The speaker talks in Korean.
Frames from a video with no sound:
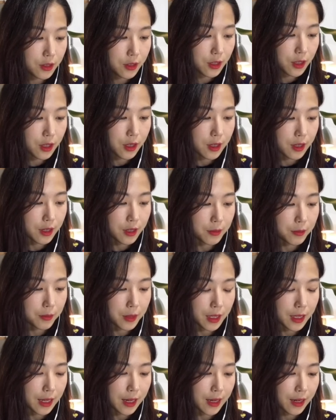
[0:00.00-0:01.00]

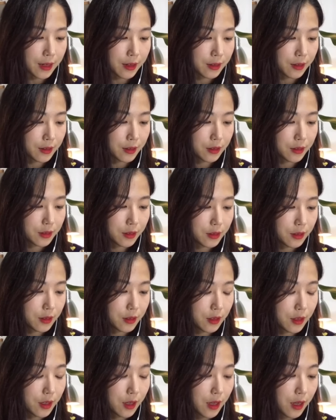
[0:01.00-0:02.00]
기다립니다.
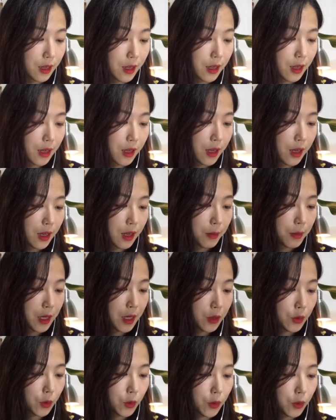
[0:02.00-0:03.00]

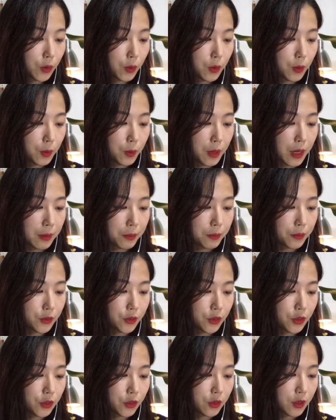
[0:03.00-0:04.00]
아마도
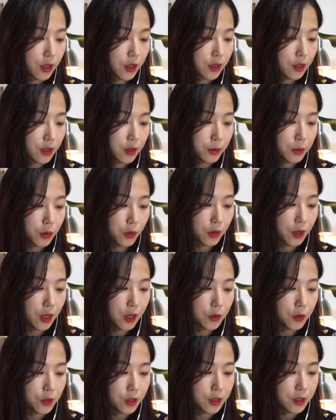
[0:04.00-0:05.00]
바쁜 6월을
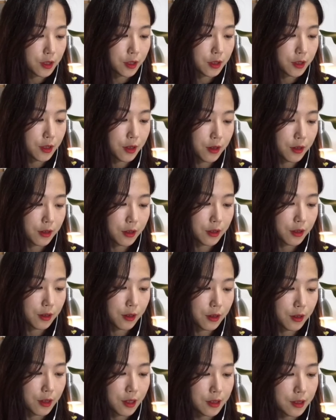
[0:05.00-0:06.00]
보내고 있어서 그런
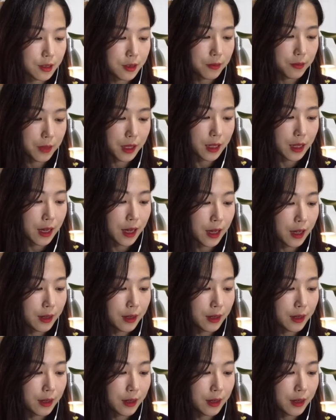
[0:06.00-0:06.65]
것 같습니다.